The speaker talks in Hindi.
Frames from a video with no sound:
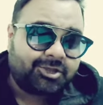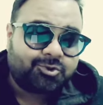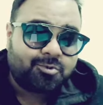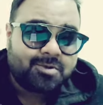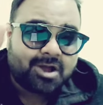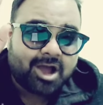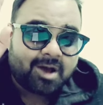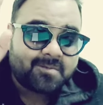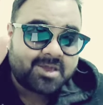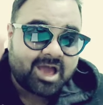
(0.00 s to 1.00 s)
कि तुम
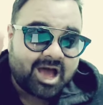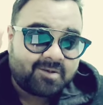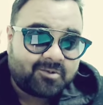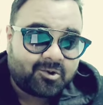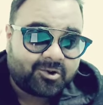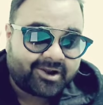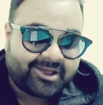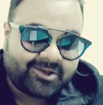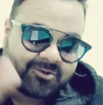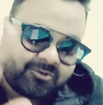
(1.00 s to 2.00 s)
कामयाब हो
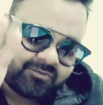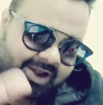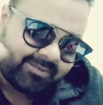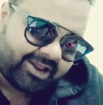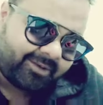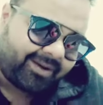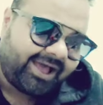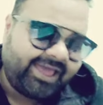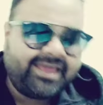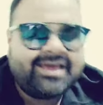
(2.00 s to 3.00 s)
रहे हो वेल well, मेरा
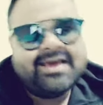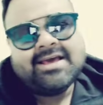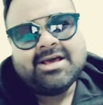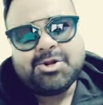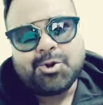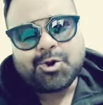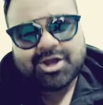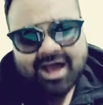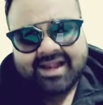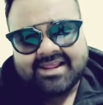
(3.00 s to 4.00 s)
भाई
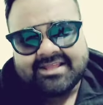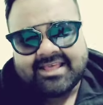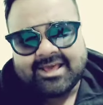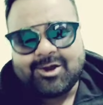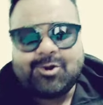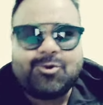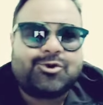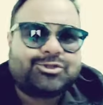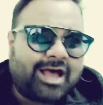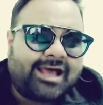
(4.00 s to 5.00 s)
लोग गाली दे
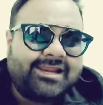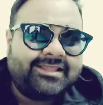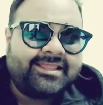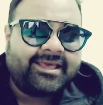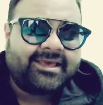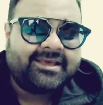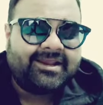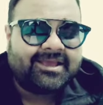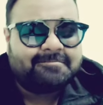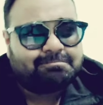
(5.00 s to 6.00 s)
लोग ताली दे
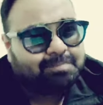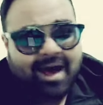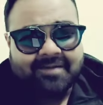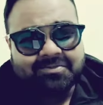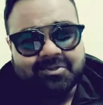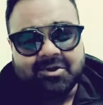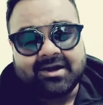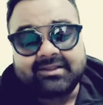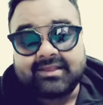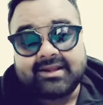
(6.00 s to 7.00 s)
लेकिन बात तो
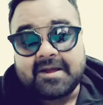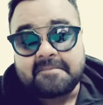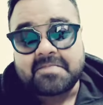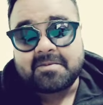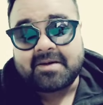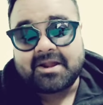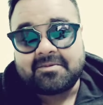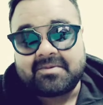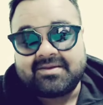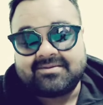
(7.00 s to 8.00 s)
करते हैं ना अपने
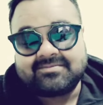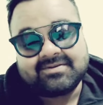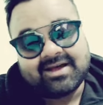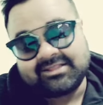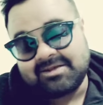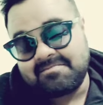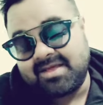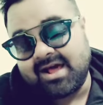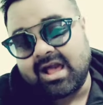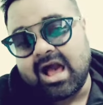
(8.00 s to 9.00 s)
बारे में खत्म
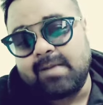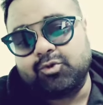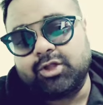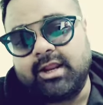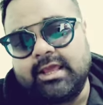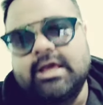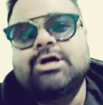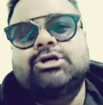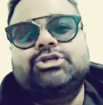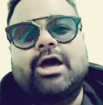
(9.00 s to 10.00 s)
मेरा काम उधर ही
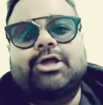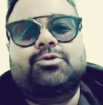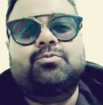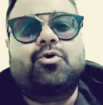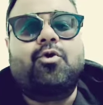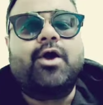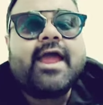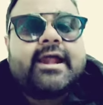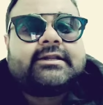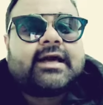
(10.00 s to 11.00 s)
चाहे तुमको
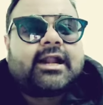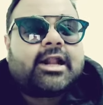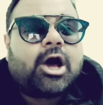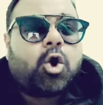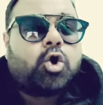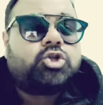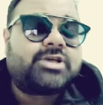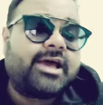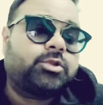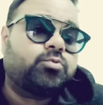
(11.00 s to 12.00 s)
हेट करना हो
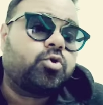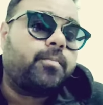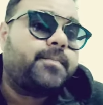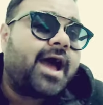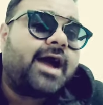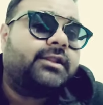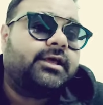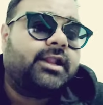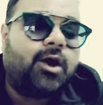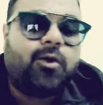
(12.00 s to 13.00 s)
चाहे तुमको प्यार
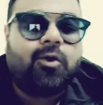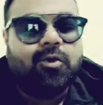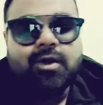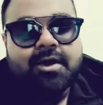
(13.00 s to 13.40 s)
देना हो